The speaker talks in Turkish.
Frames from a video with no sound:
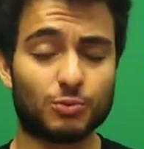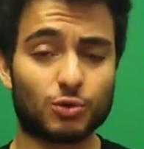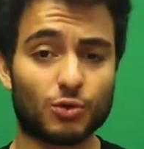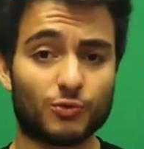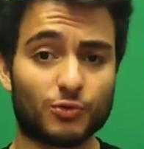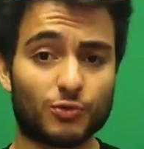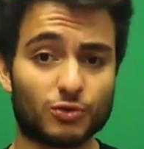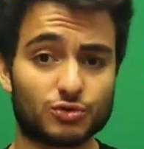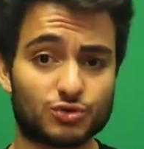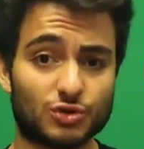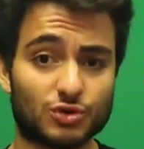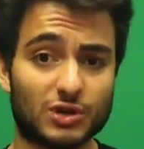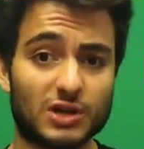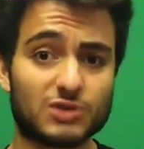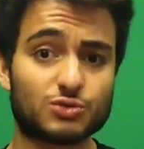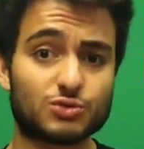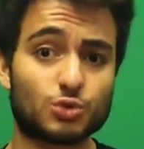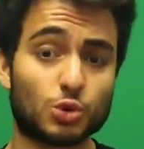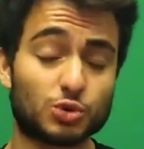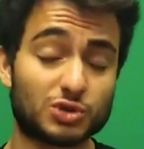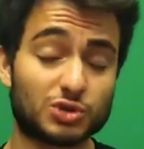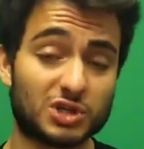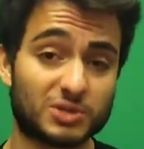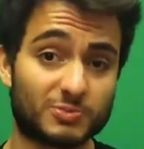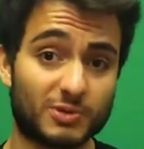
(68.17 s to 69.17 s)
profesyonel
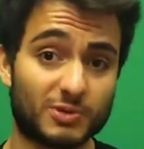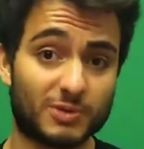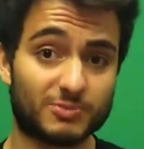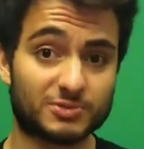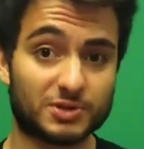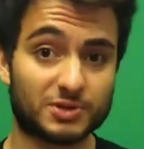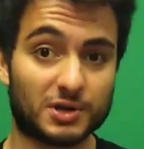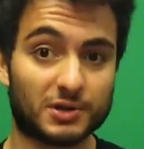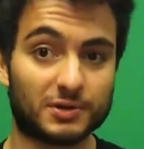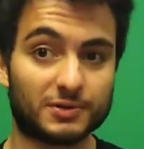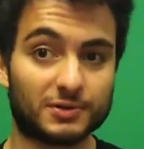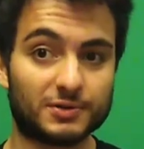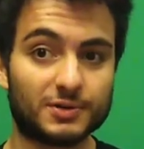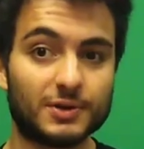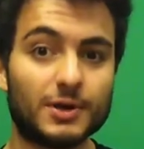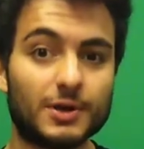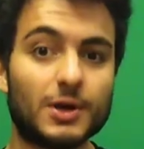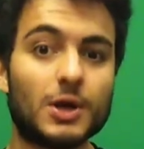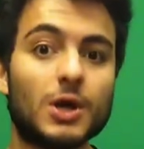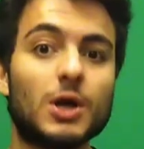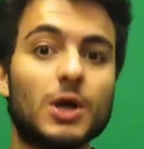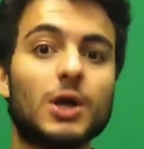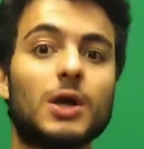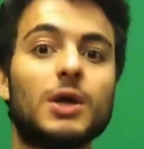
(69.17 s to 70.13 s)
sözleşme imzaladı.